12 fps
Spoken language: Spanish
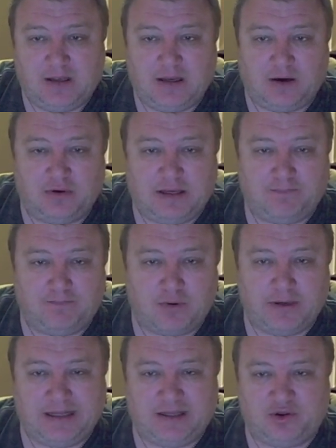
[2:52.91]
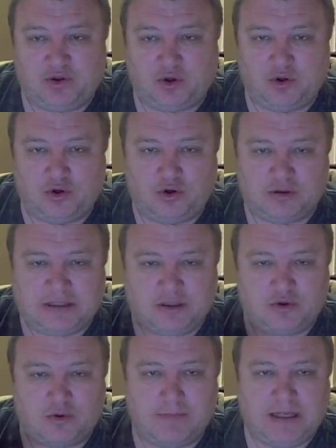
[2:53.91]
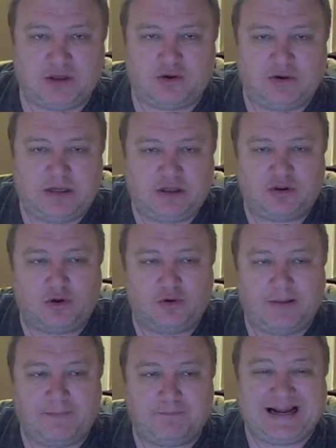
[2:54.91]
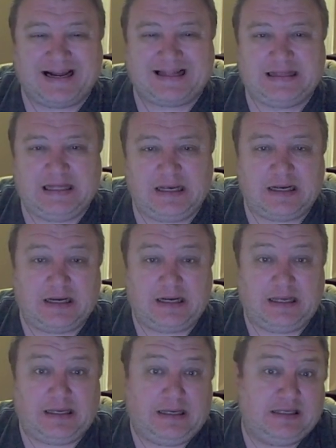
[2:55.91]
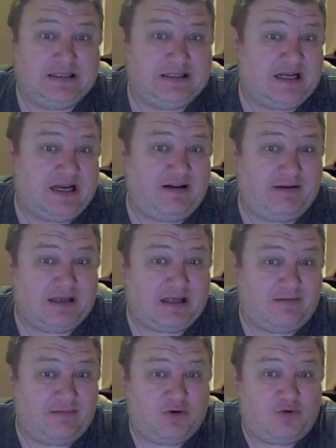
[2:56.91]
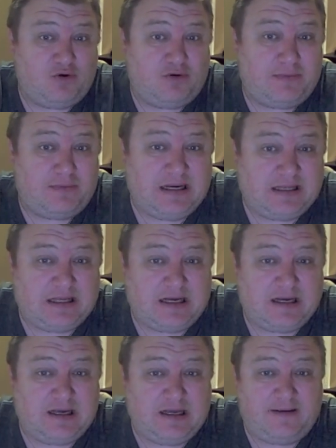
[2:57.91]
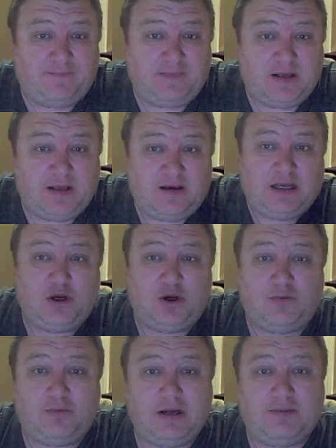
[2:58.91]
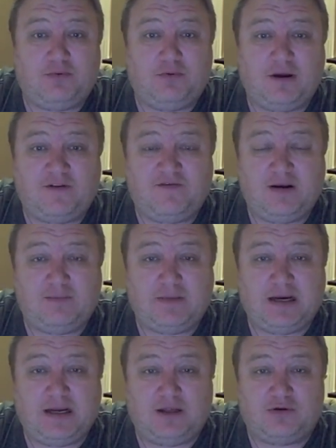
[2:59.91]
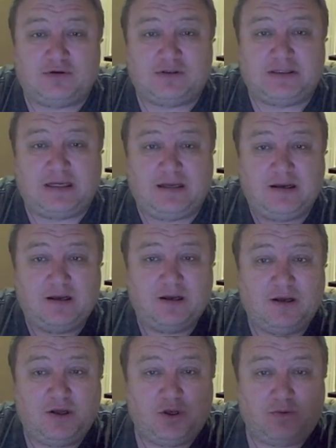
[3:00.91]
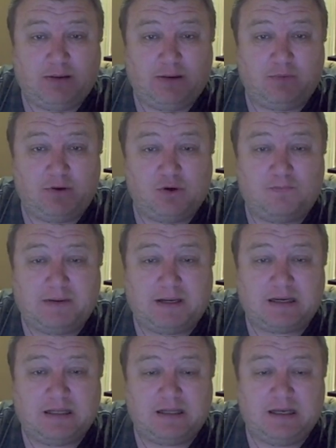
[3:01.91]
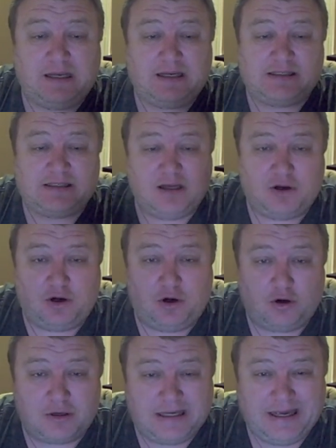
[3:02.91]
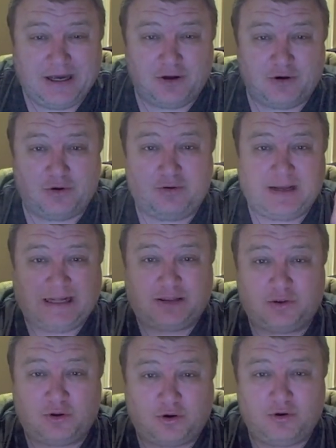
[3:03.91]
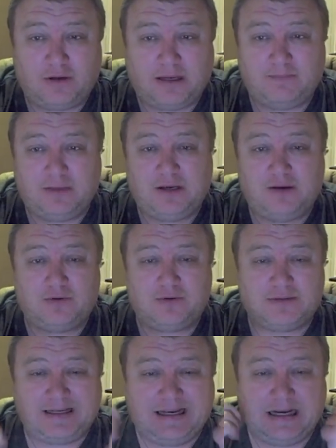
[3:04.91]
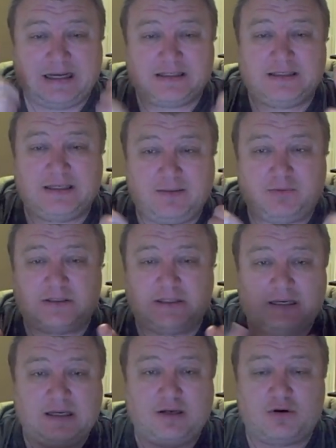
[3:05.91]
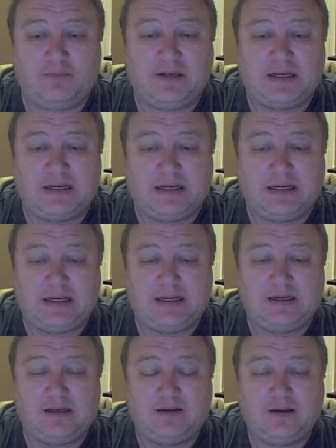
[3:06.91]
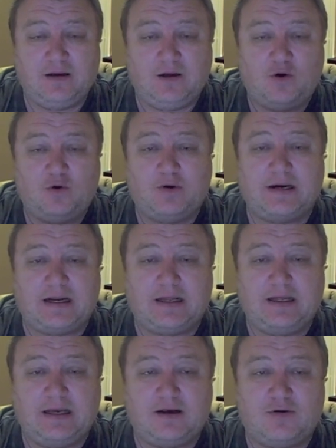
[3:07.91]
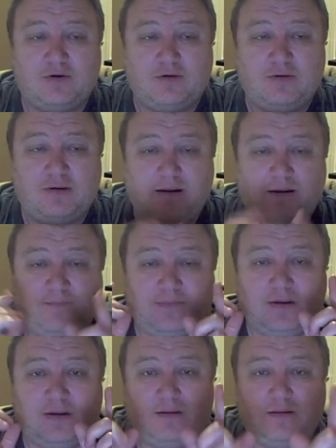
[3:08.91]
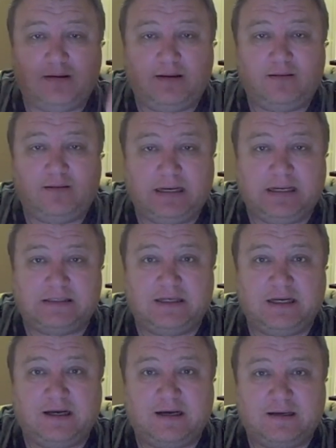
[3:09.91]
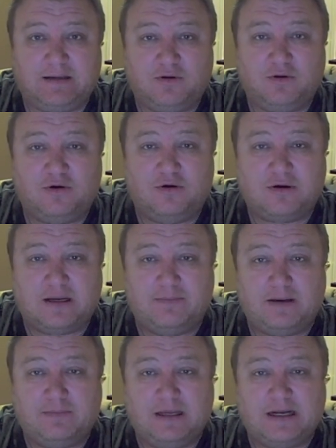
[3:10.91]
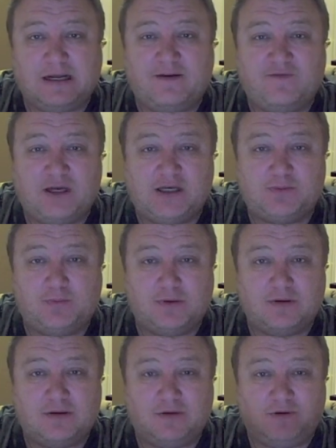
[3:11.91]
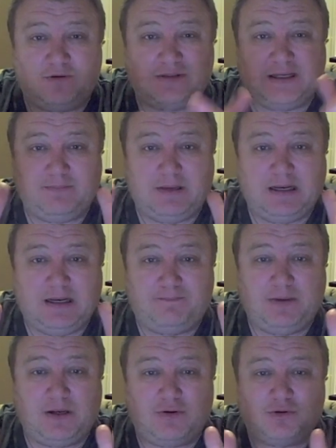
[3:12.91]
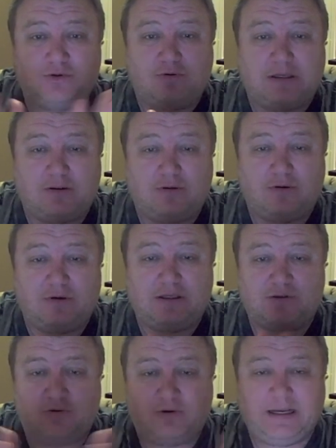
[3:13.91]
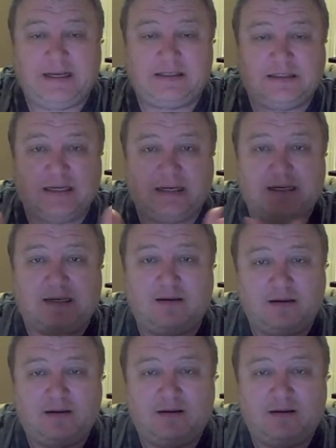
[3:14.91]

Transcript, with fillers: a donde ponen todos los instrumentos y todo y practican y quién sabe, tal vez unos van a estar ahí y los voy a poder filmar. Entonces, nos vemos en un par de días. Los quiero a todos amigos. Gracias por seguir con mi canal. Lo agradezco. Gracias a todos los que me miran en Facebook. 11 mil y pico suscriptores o likes ya.